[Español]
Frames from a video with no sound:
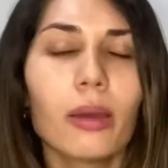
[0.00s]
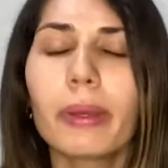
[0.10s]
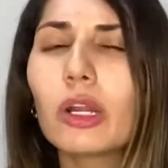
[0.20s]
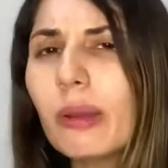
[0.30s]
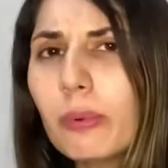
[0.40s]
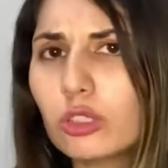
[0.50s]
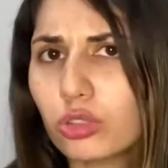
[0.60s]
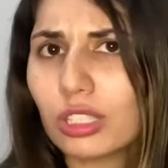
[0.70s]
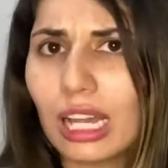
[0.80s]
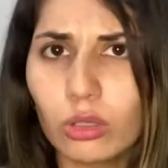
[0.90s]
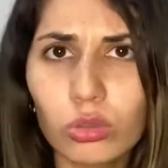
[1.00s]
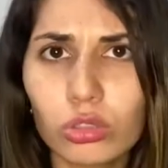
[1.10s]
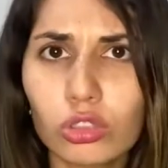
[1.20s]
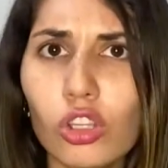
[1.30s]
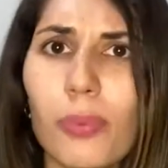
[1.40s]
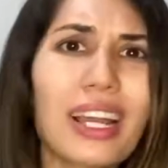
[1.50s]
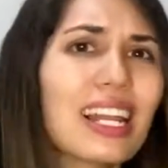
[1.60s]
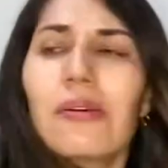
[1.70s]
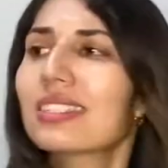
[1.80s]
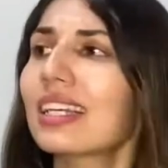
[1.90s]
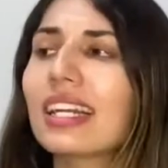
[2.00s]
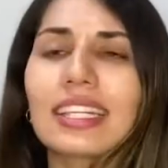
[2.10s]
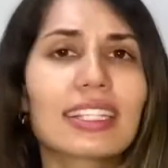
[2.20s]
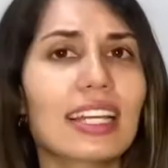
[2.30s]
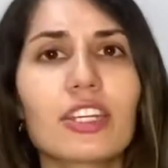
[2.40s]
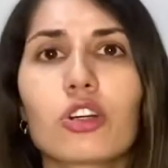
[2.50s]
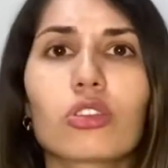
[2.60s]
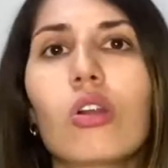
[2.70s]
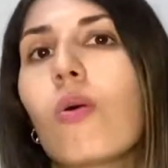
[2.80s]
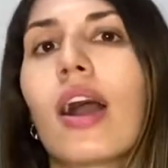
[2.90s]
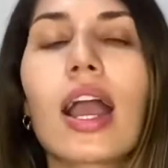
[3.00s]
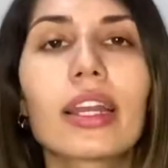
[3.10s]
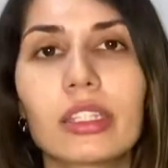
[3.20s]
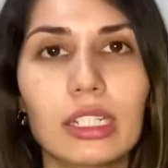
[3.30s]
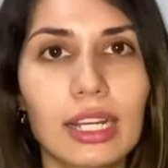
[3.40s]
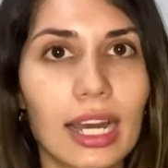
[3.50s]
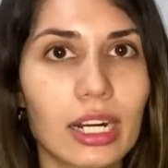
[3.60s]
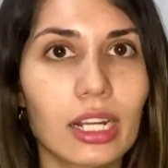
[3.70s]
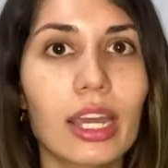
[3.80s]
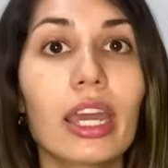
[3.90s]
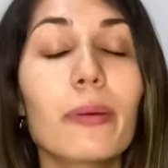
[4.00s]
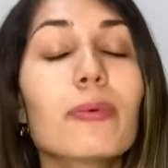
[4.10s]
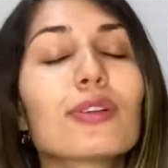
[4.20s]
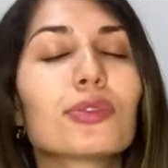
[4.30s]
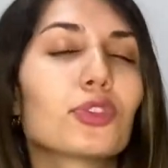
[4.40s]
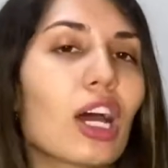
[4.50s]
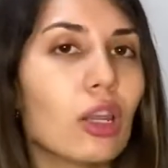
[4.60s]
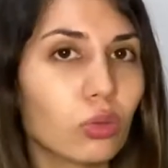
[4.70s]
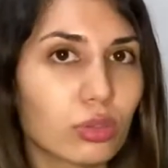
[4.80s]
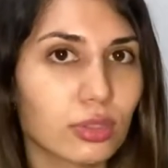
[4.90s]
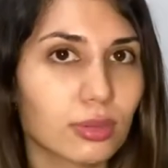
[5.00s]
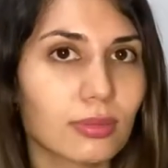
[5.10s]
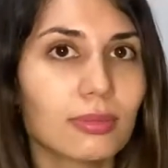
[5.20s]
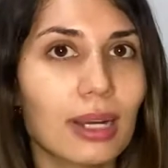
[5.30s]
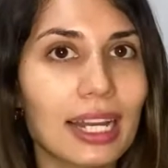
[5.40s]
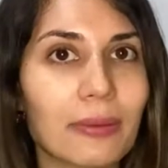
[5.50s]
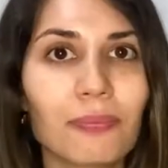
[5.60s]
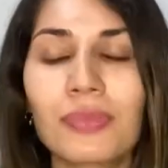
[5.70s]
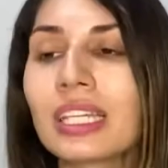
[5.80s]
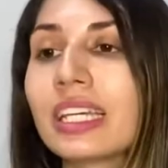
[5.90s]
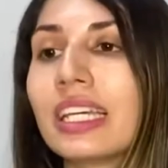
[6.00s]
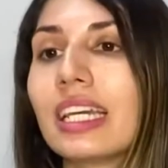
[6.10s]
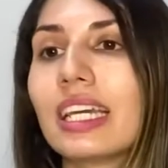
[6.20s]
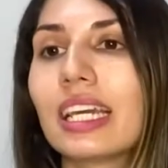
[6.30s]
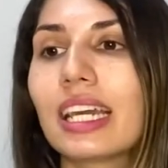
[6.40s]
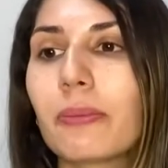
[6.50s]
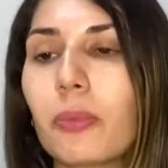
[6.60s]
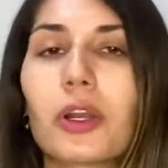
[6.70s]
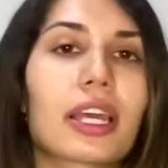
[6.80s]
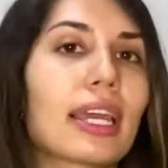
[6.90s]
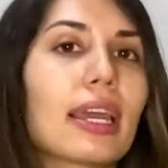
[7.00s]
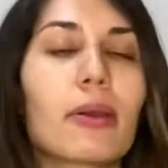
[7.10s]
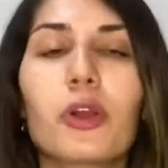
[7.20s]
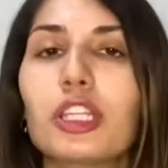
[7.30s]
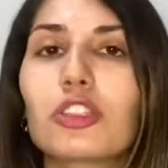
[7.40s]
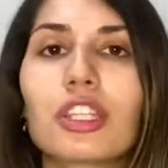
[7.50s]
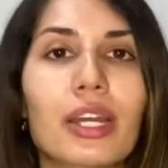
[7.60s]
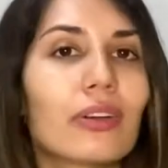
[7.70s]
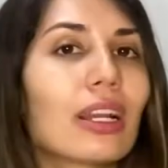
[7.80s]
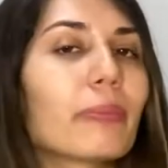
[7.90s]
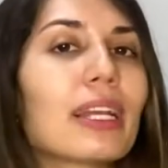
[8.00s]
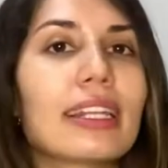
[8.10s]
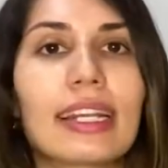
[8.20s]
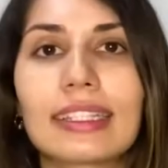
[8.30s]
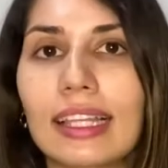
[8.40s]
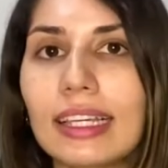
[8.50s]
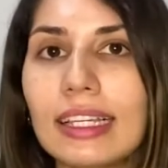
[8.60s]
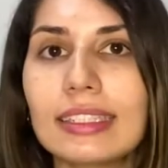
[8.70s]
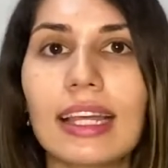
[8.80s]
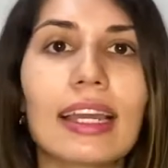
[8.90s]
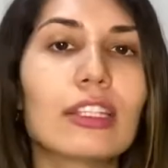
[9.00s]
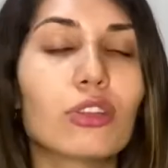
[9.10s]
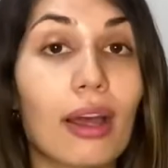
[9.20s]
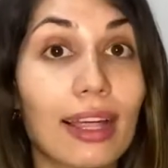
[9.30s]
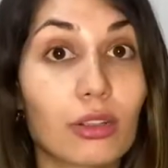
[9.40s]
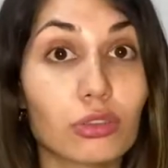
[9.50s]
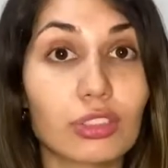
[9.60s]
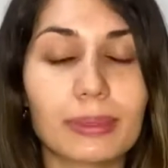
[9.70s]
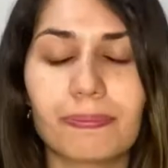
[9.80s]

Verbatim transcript: Pero es por su salud, no porque les va a salir estrías y otros lo van a criticar. Es por su salud, ¿vale? Porque es bonito tener una piel hidratadita y toda la cosa.